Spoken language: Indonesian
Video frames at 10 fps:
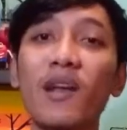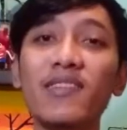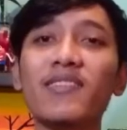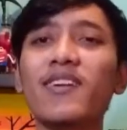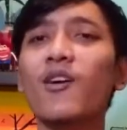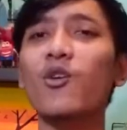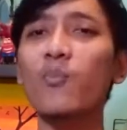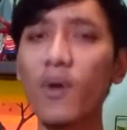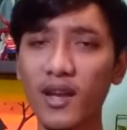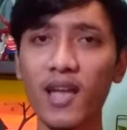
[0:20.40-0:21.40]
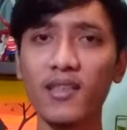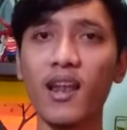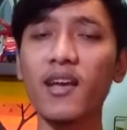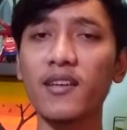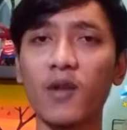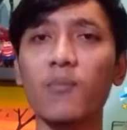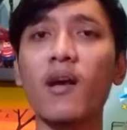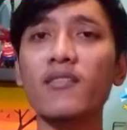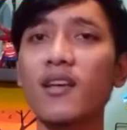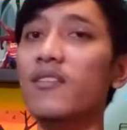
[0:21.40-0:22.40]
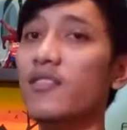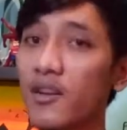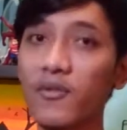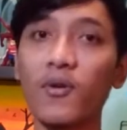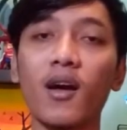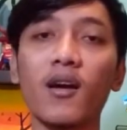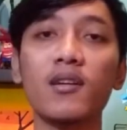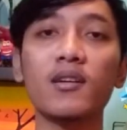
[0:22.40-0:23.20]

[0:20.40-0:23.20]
paling sering aku pakai adalah Grand Bazaar Traveloka.